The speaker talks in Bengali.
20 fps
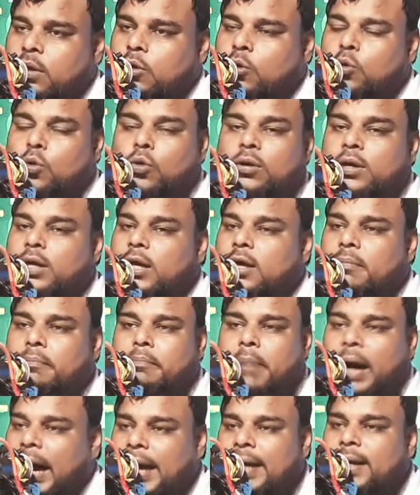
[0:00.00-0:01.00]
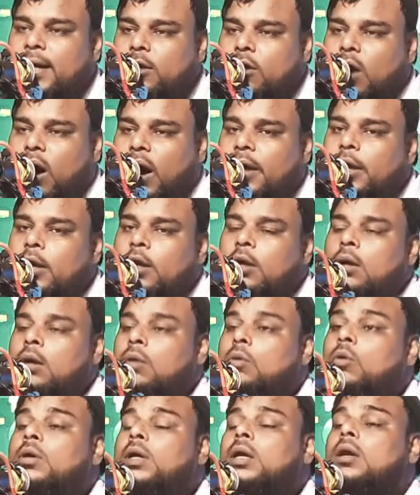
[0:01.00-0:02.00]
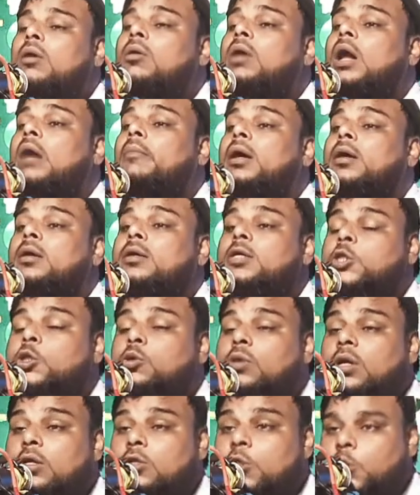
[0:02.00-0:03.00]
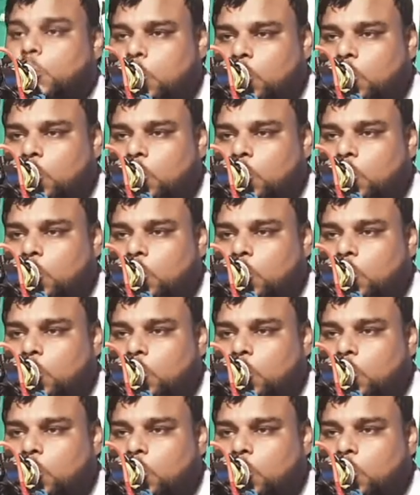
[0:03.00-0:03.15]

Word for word: লুঙ্গি বাহিনী নয় লুঙ্গি হলো আমার রসুলের